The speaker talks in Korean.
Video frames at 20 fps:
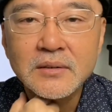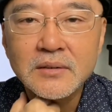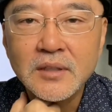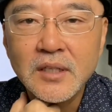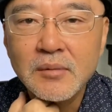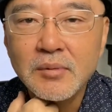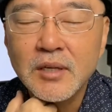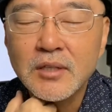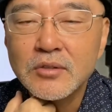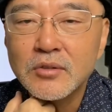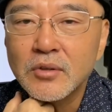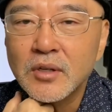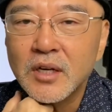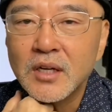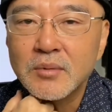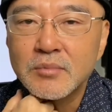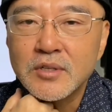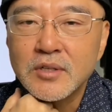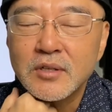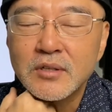일방적으로
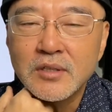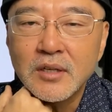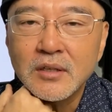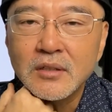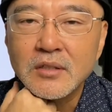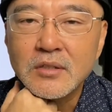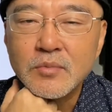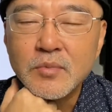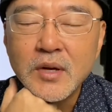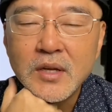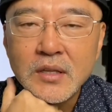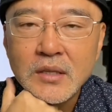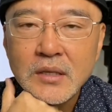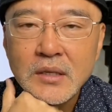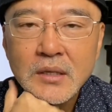하나님이 시켜서 한 거지만.